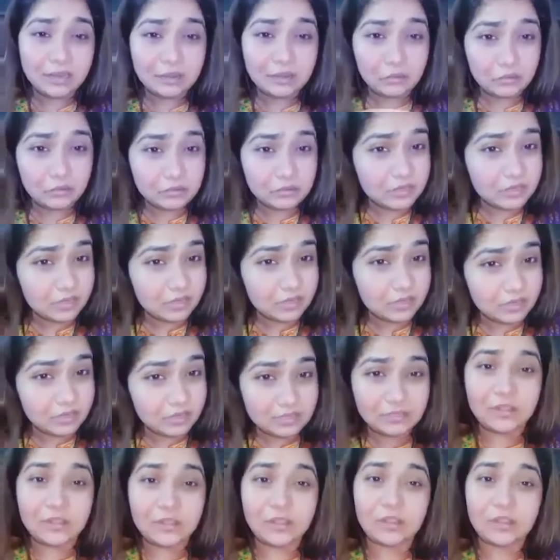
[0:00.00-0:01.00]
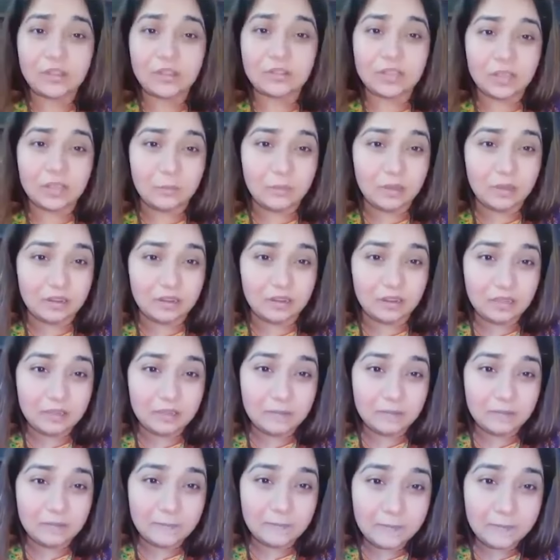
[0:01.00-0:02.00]
इनोसेंट सी वीडियो थी हमारी
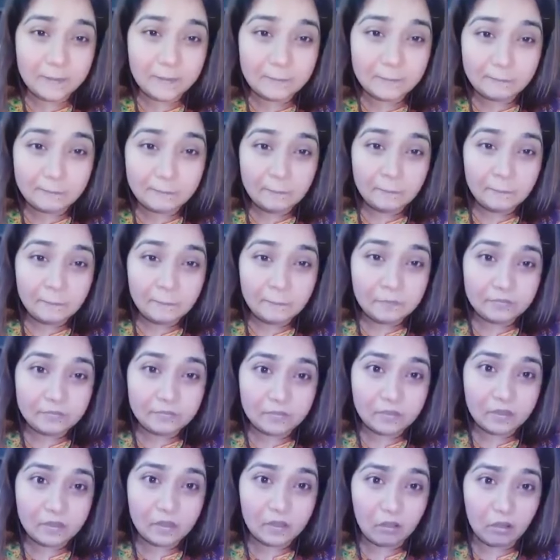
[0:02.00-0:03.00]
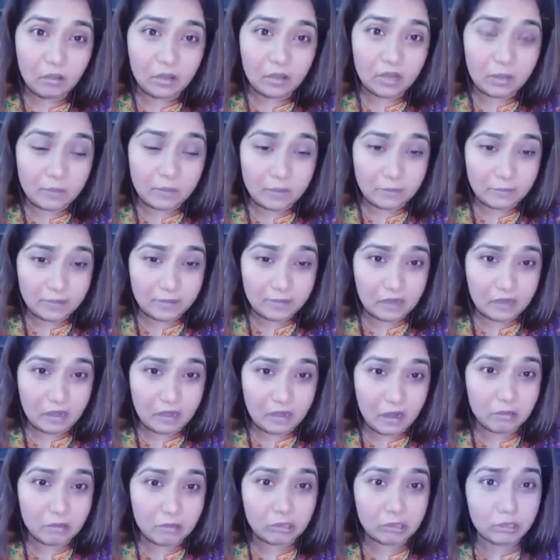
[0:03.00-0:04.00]
और अभी मैंने
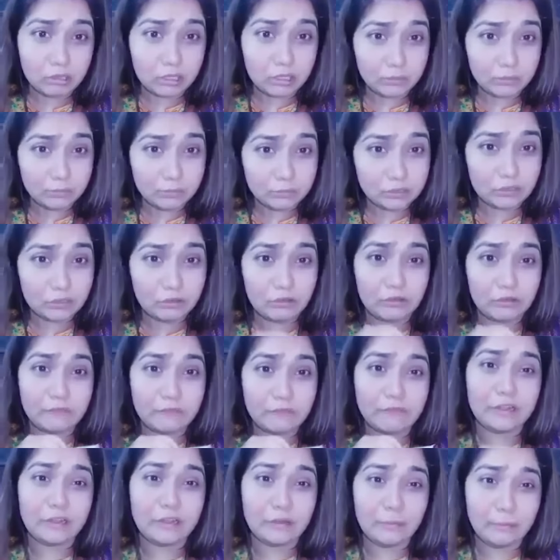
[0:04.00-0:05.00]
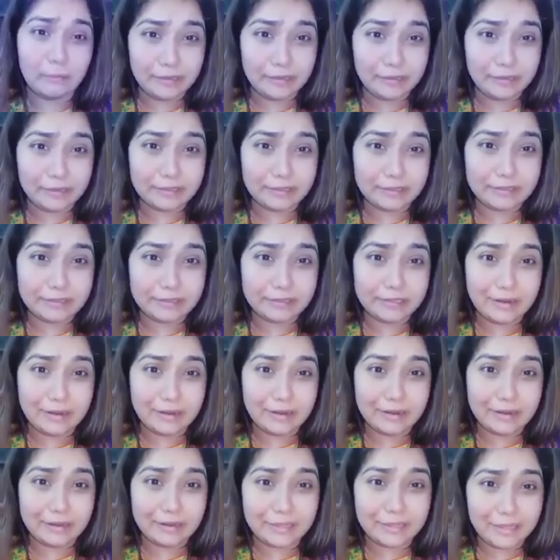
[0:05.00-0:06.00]
अकाउंट खोला मुझे तो कोई वीडियो भी नहीं नज़र आ
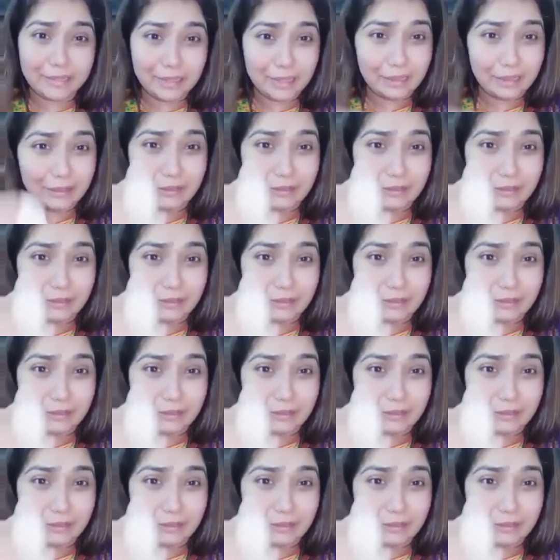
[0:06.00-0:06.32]
रही थी ये